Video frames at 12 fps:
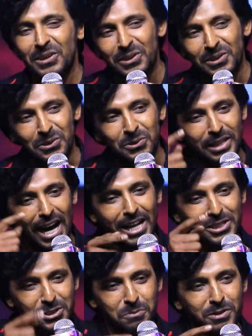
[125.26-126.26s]
నువ్వు దారి
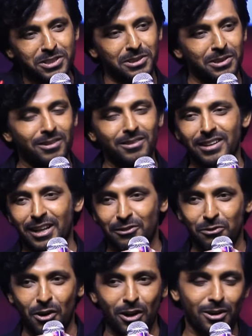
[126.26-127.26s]
చూపిస్తున్నావు నేను
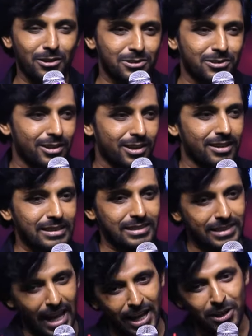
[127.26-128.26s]
ఫాలో అవుతున్నా
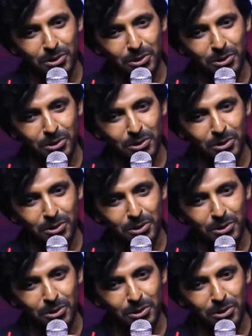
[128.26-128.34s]
థ్యాంక్ యూ